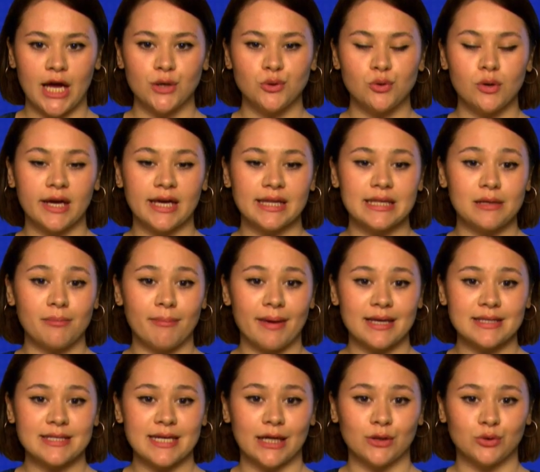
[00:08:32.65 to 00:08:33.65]
yok
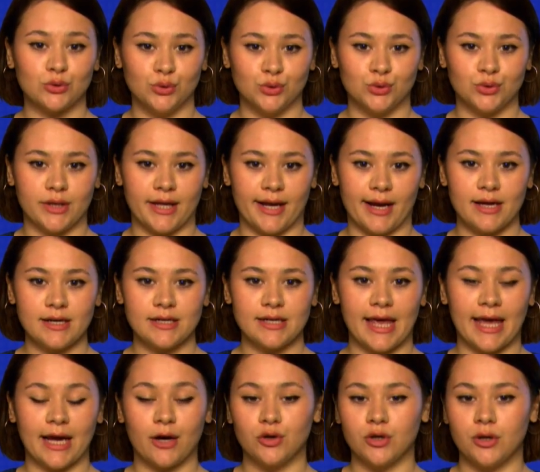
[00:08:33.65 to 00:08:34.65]
edilmekten
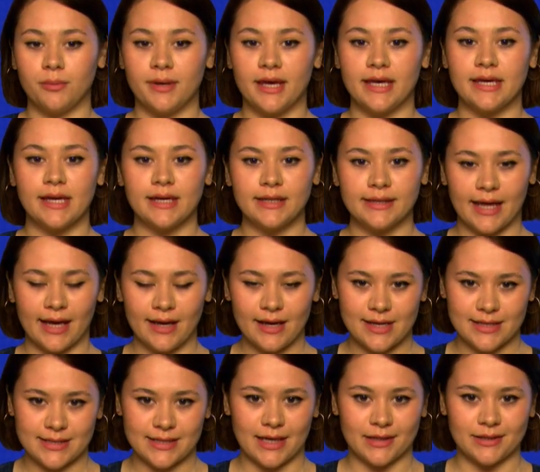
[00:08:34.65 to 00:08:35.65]
kurtularak ekonomiye yeniden
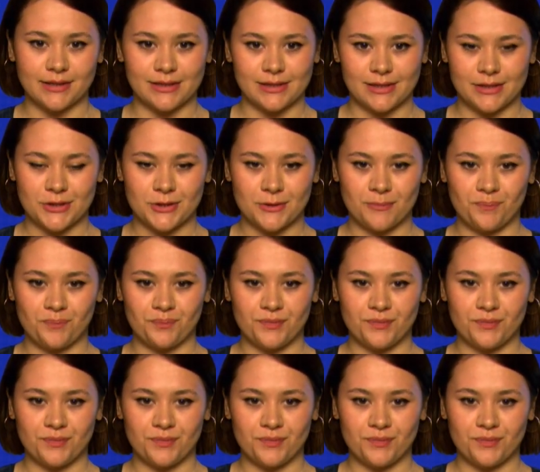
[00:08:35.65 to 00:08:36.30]
kazandırılır.